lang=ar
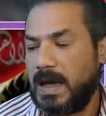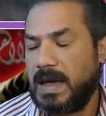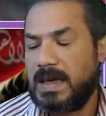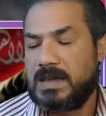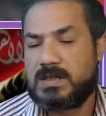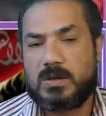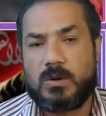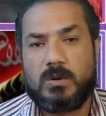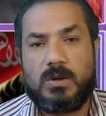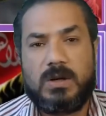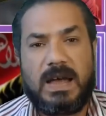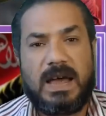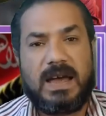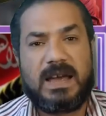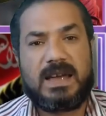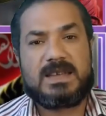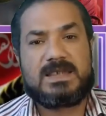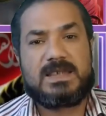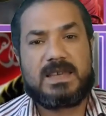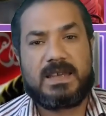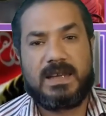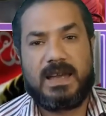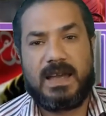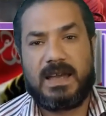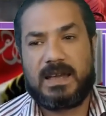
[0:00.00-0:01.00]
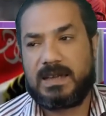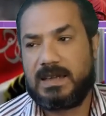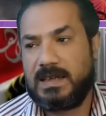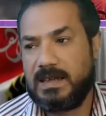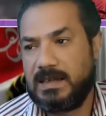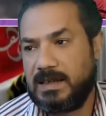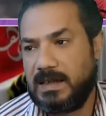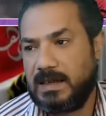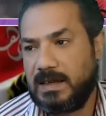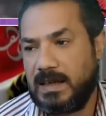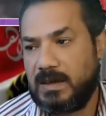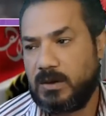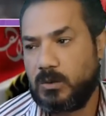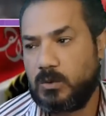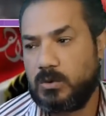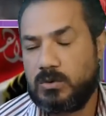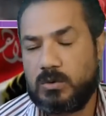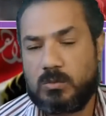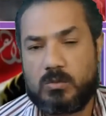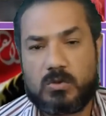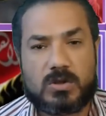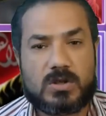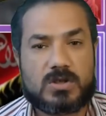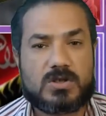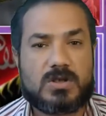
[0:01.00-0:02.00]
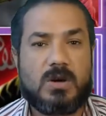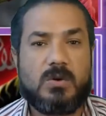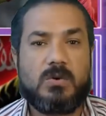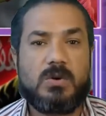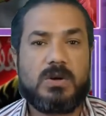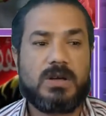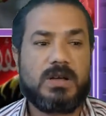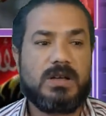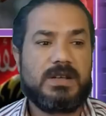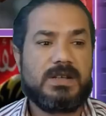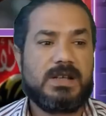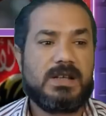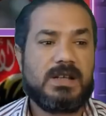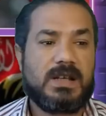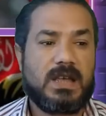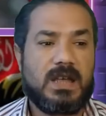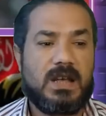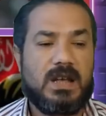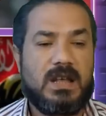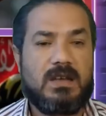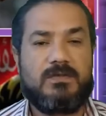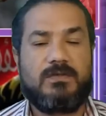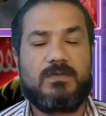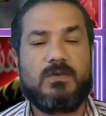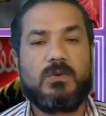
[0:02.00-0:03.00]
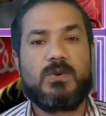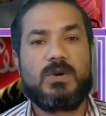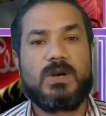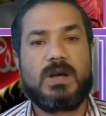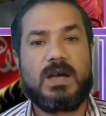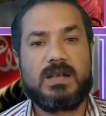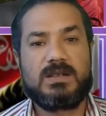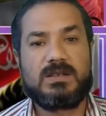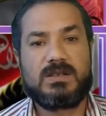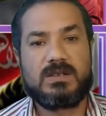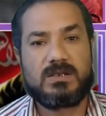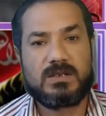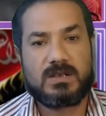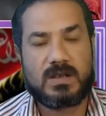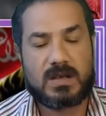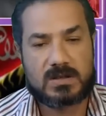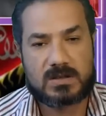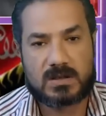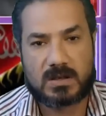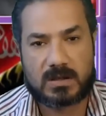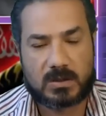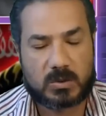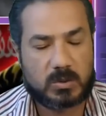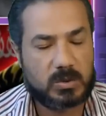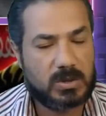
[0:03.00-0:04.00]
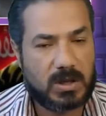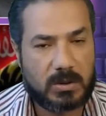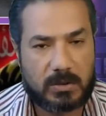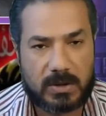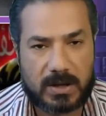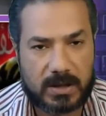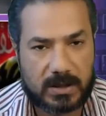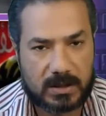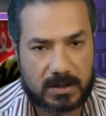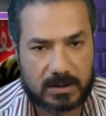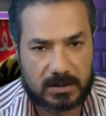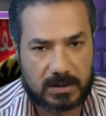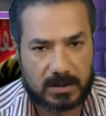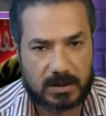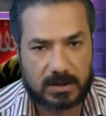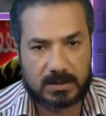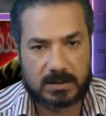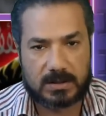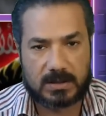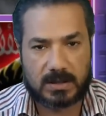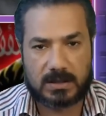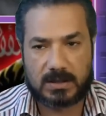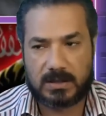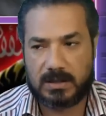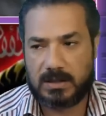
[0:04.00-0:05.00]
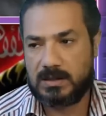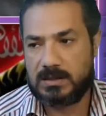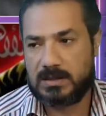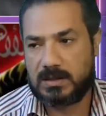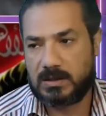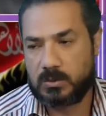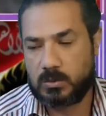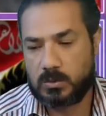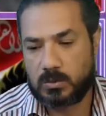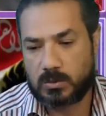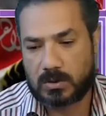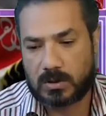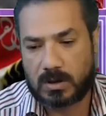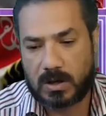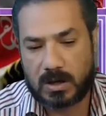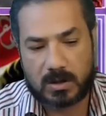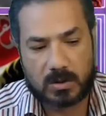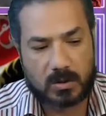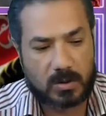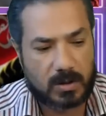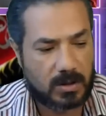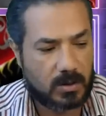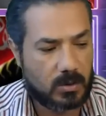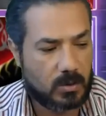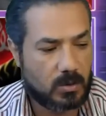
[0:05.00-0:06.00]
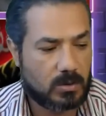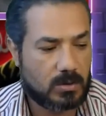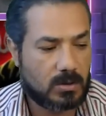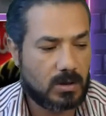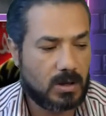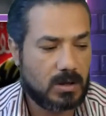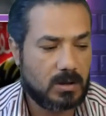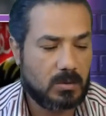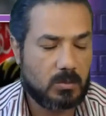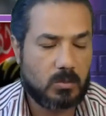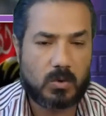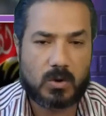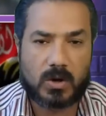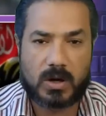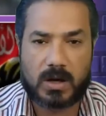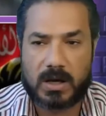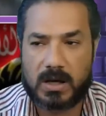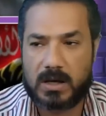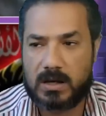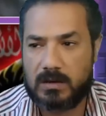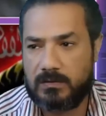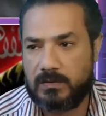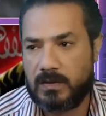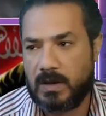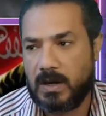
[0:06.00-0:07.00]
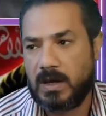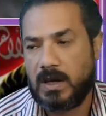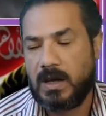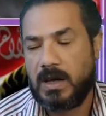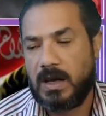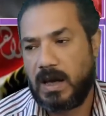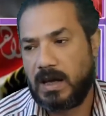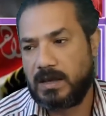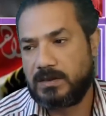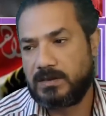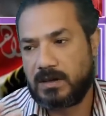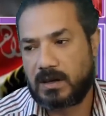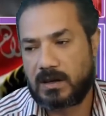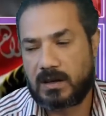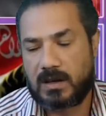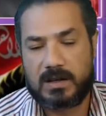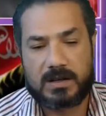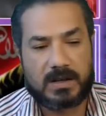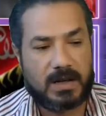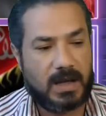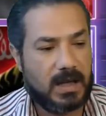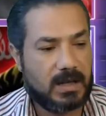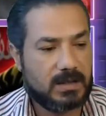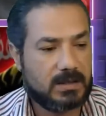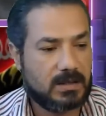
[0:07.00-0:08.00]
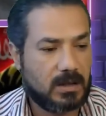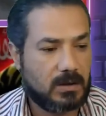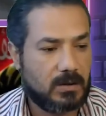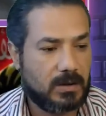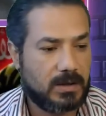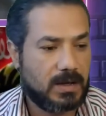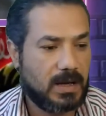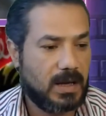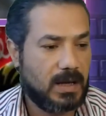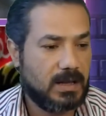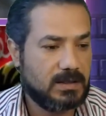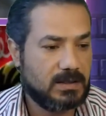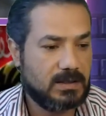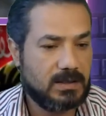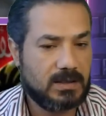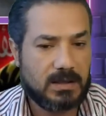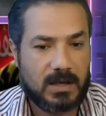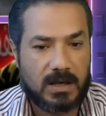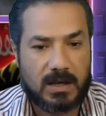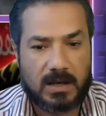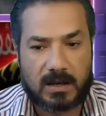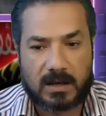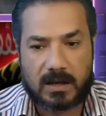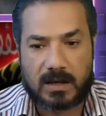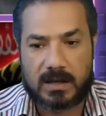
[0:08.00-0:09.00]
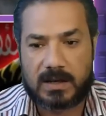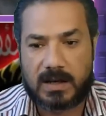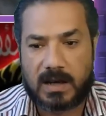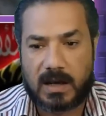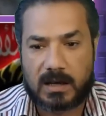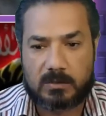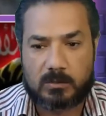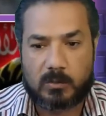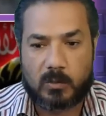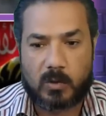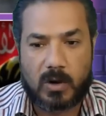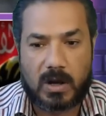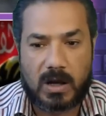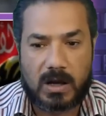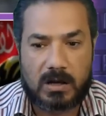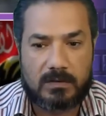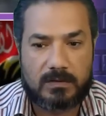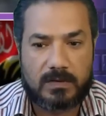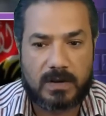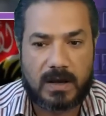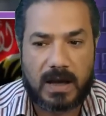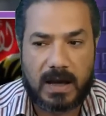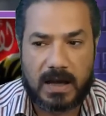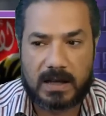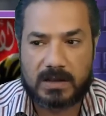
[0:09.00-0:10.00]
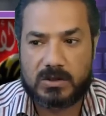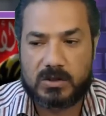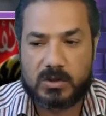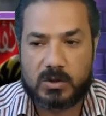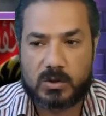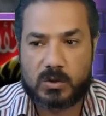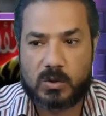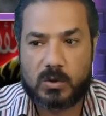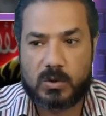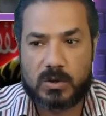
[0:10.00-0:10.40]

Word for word: عايز اقول حاجه سريعا كده انا كنت متصور ان الخلاف في وجهات النظر وده وارد جدا ان انت تقول راي وانا اقول راي مخالف عندك قناعاتك وانا عندي قناعات مخالفه عندي